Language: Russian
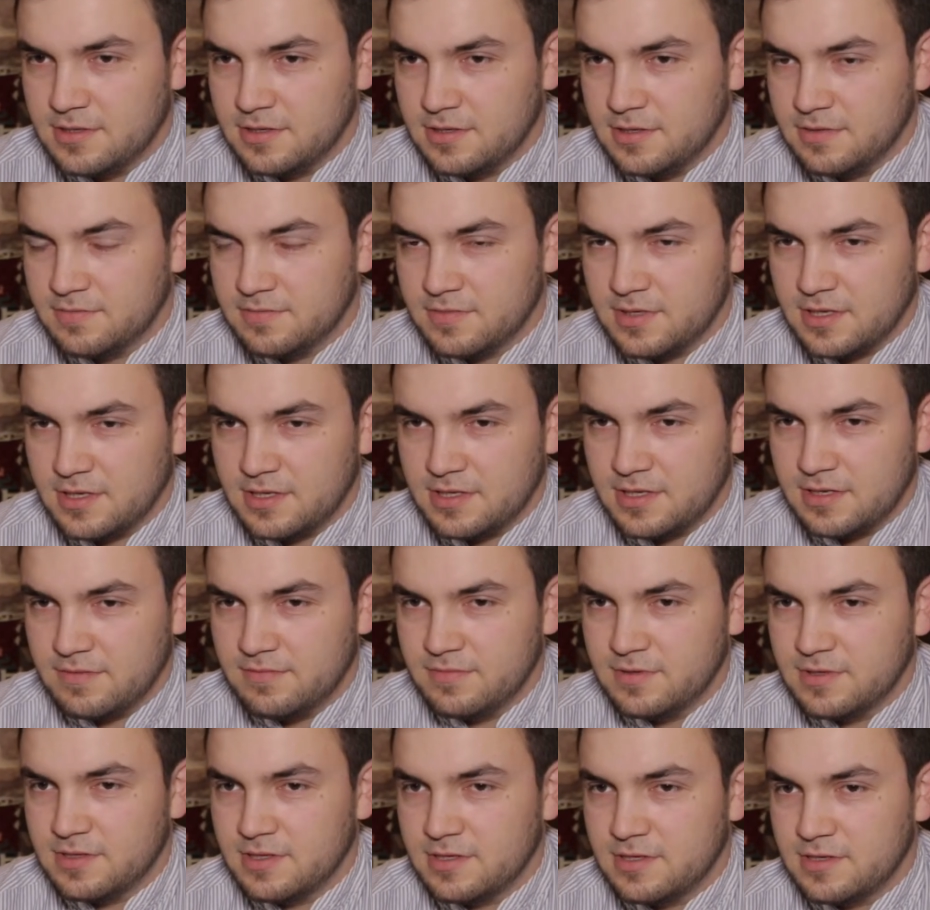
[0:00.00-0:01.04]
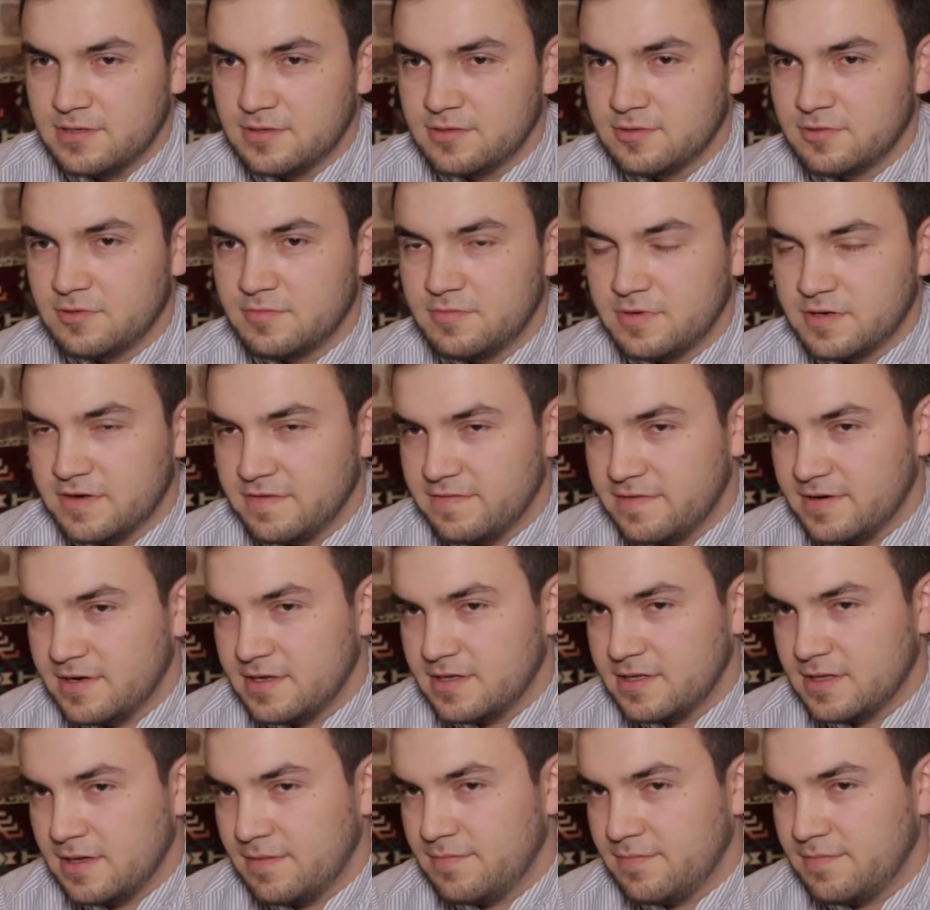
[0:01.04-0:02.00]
им тогда было, грубо говоря,